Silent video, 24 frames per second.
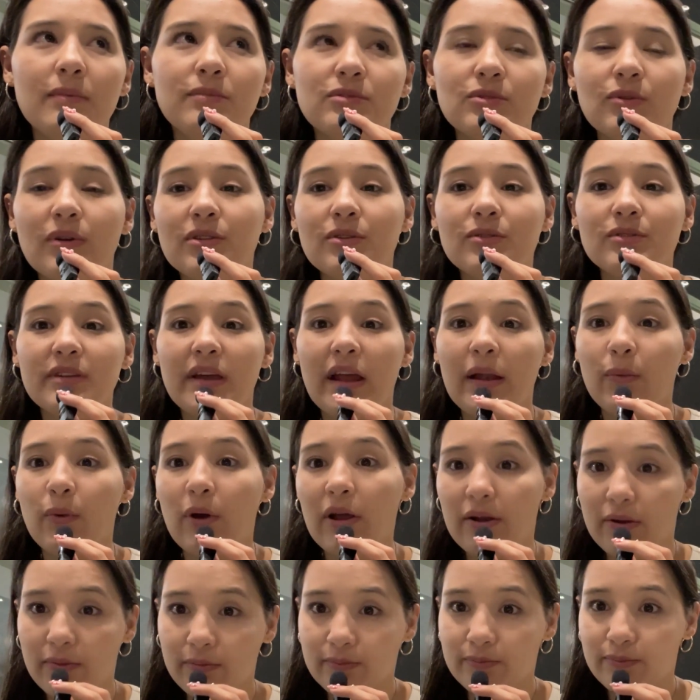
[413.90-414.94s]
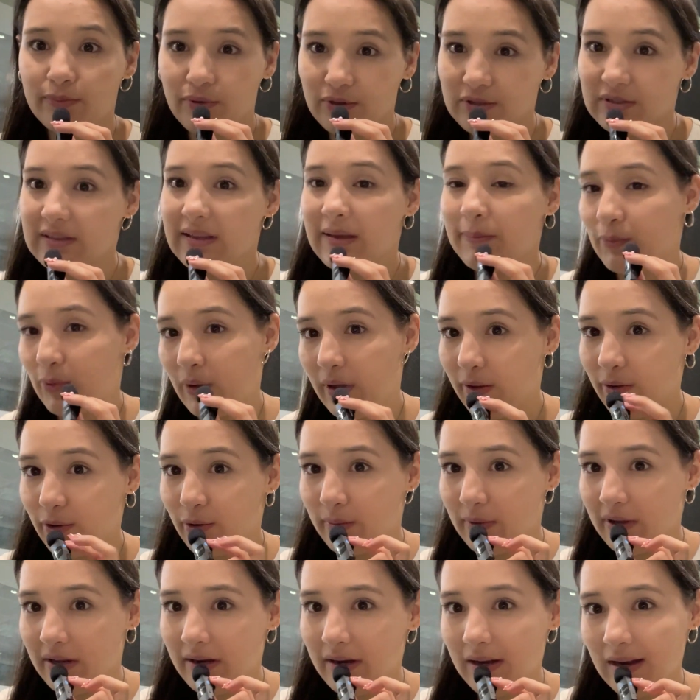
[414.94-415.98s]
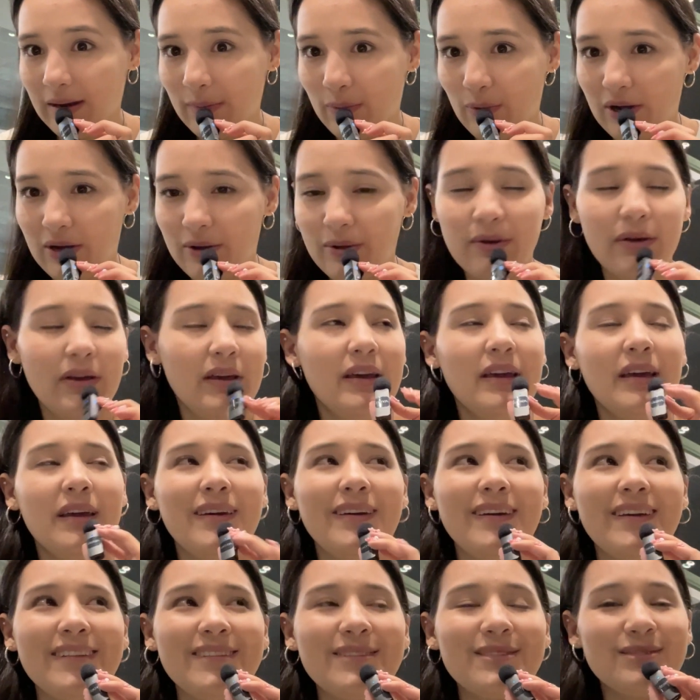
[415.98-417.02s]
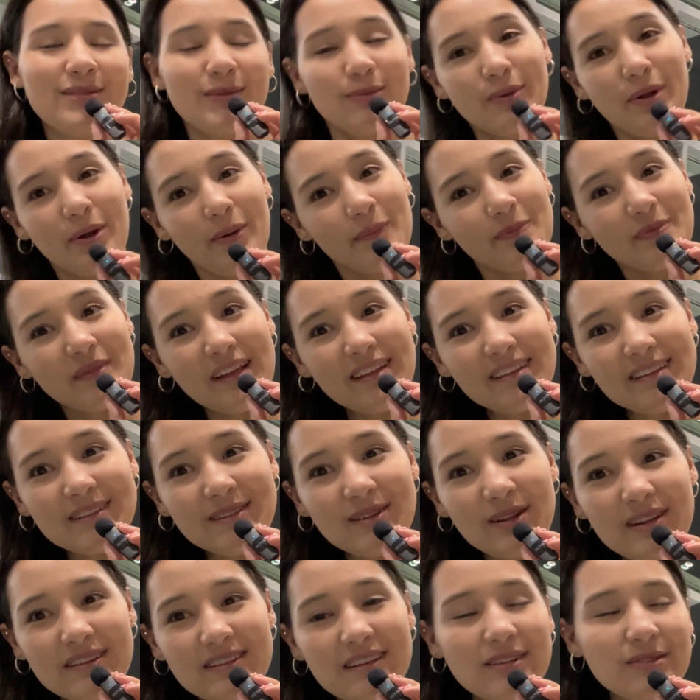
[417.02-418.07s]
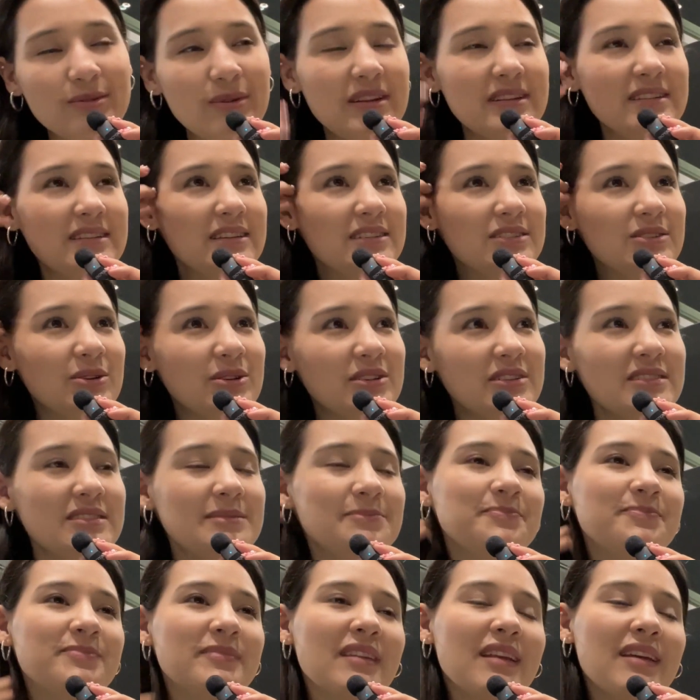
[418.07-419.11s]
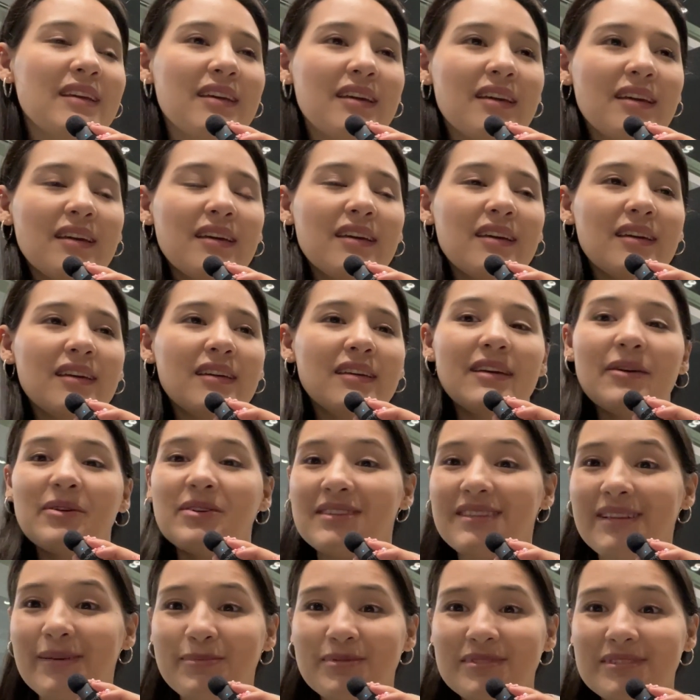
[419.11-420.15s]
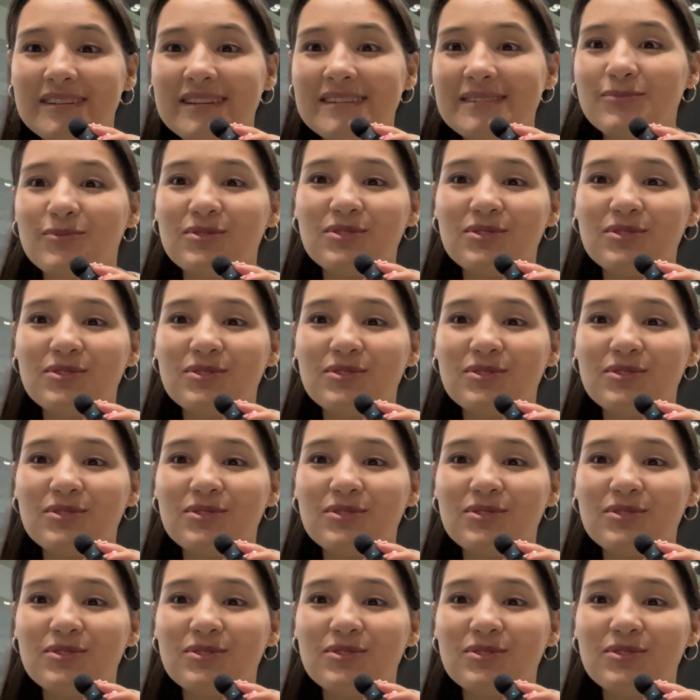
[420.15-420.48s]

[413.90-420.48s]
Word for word: pues, cuando sea el vuelo, pues sí pueda dormir en el vuelo. Entonces, bueno, esas son las actualizaciones. Eh, y ahorita pues les